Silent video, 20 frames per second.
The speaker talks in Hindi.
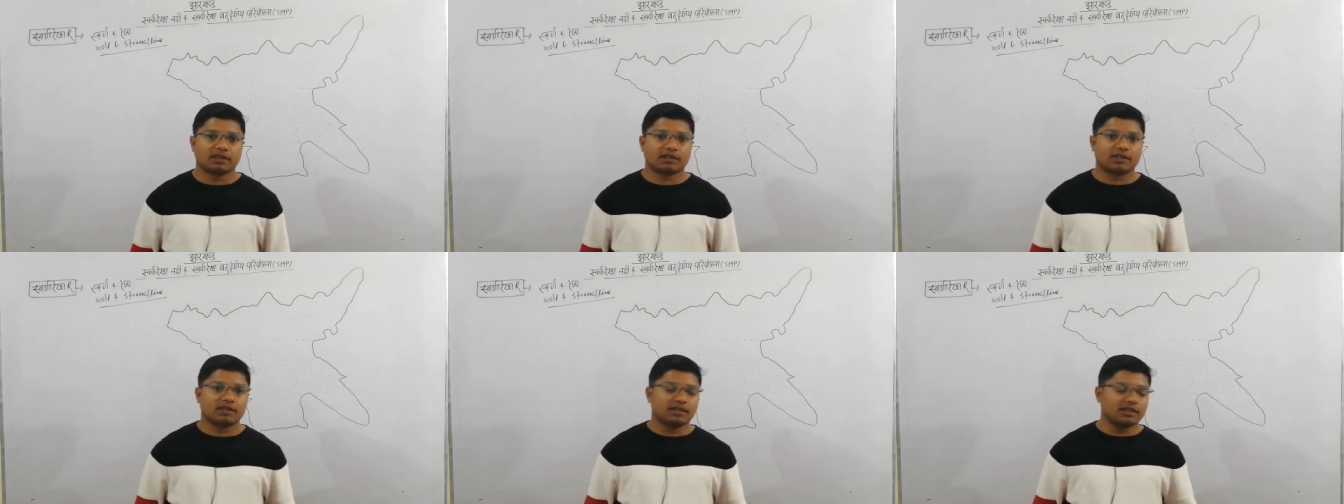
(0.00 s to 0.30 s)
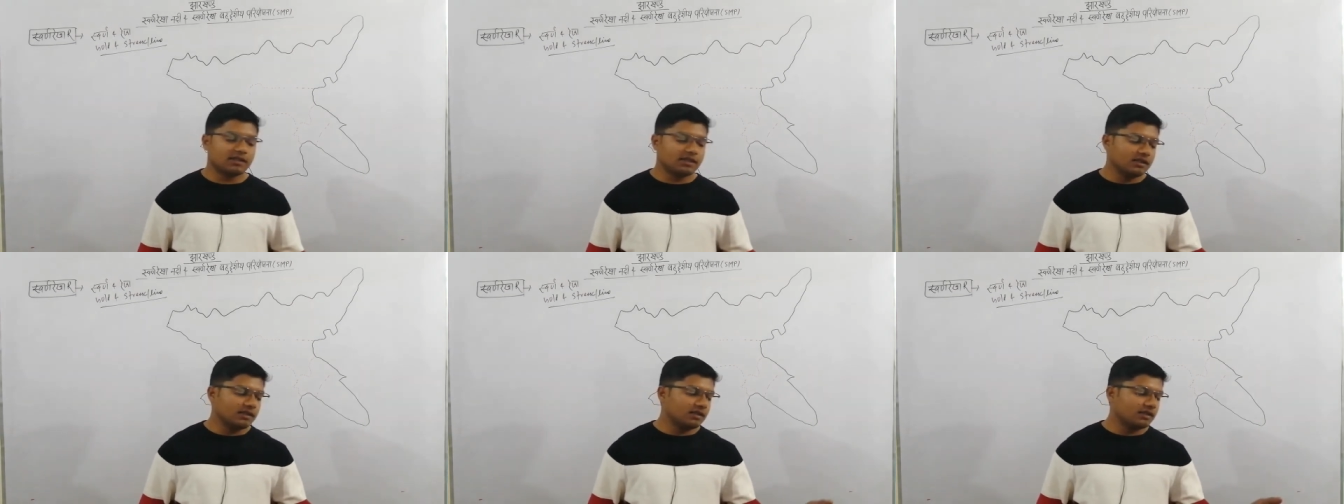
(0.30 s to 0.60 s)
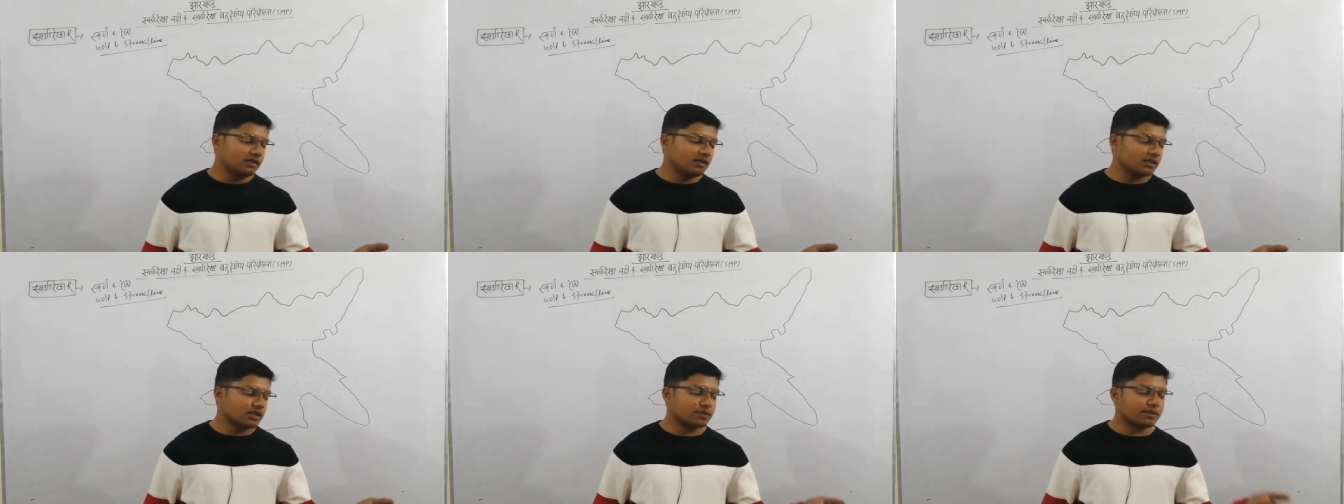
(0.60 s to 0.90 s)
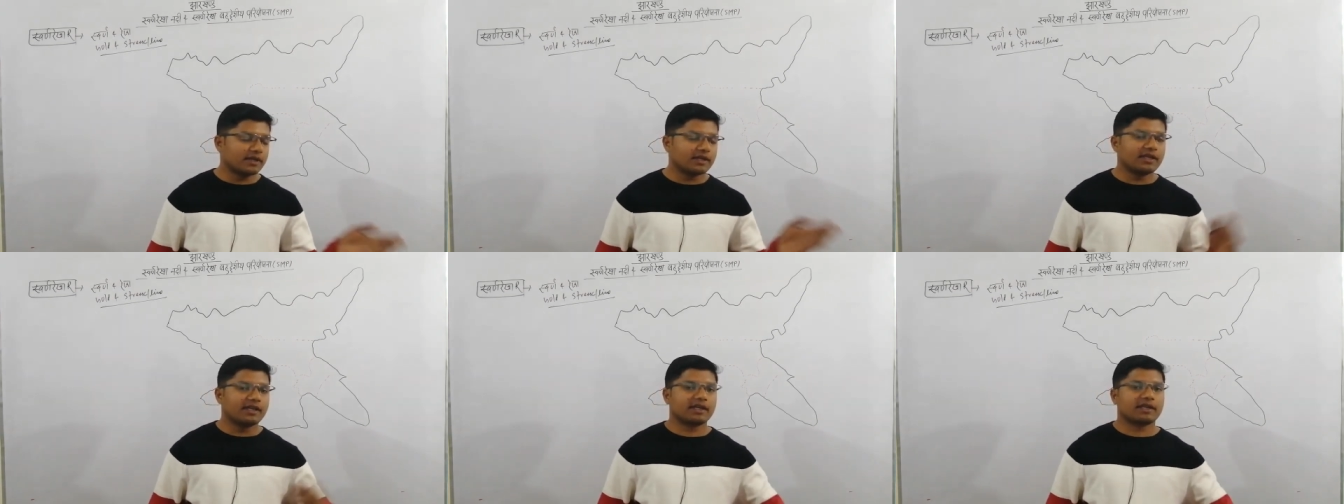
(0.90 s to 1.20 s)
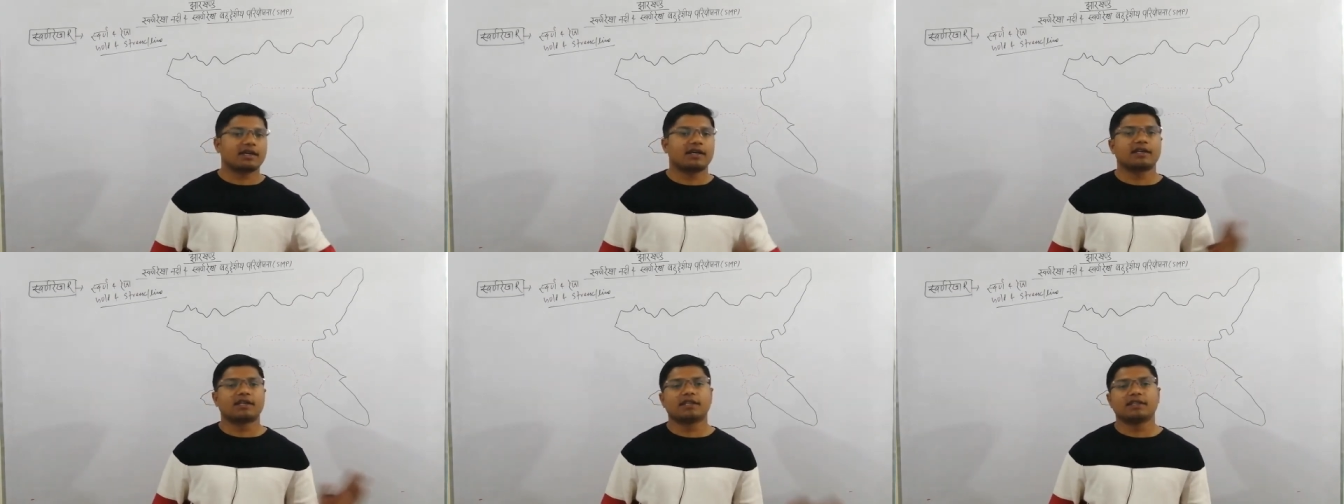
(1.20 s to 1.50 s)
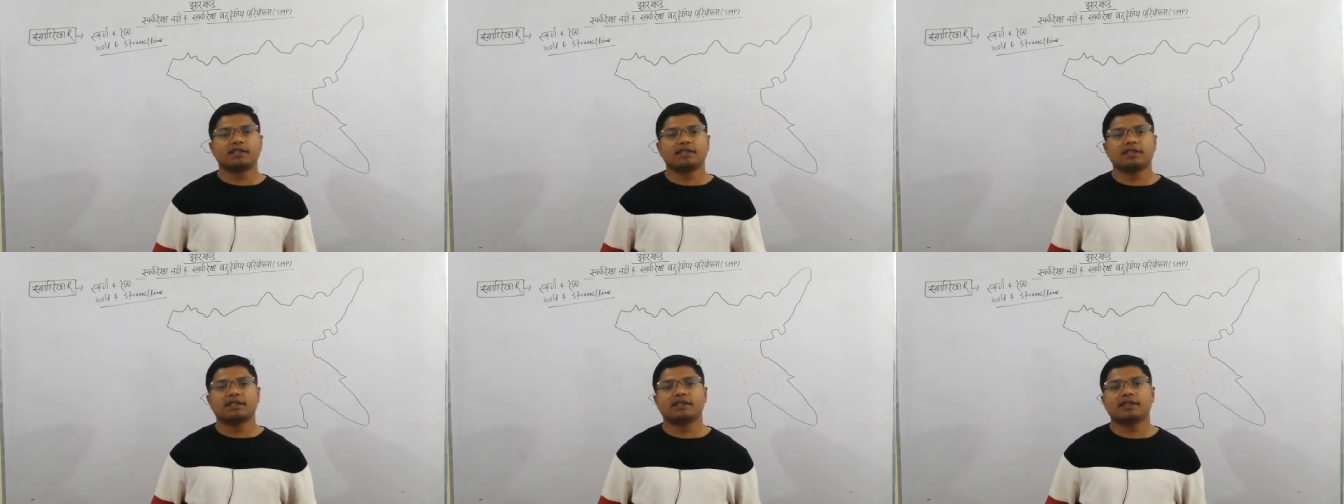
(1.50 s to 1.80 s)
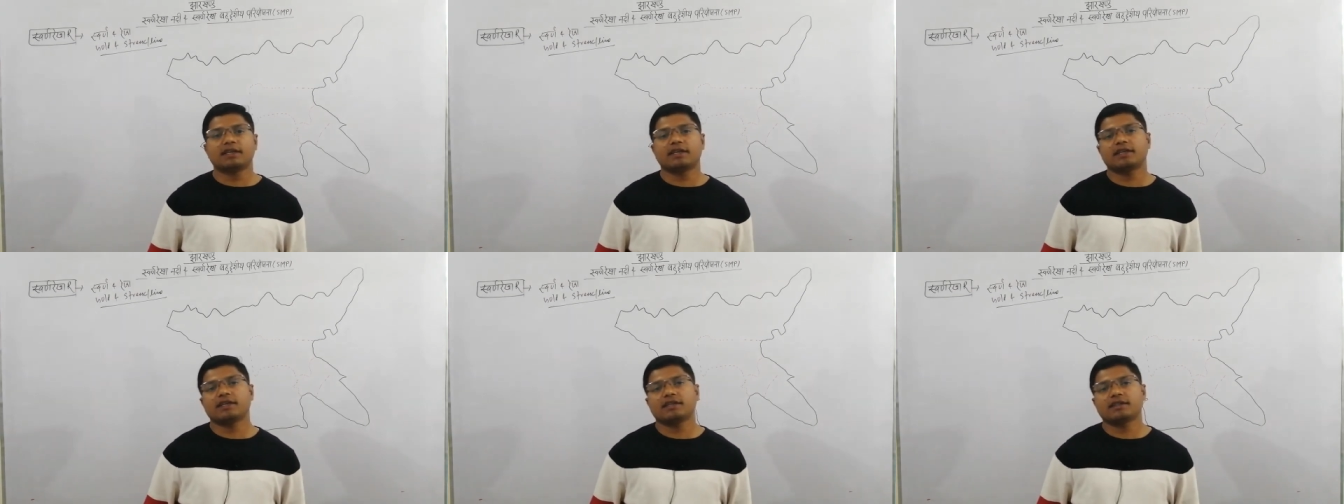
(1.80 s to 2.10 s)
कि स्वर्ण रेखा नदी
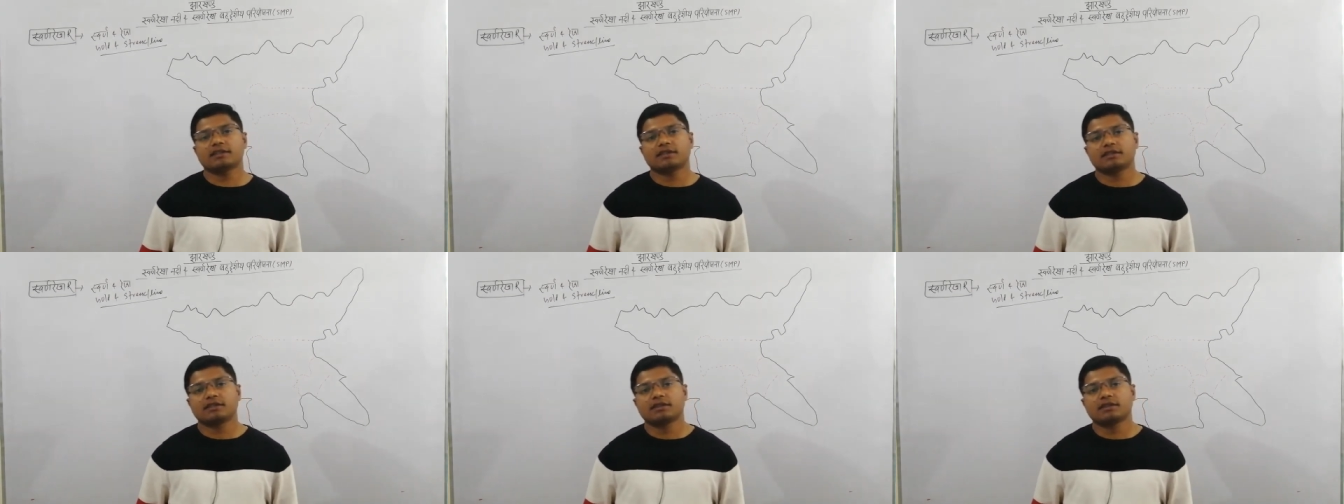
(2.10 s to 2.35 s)
है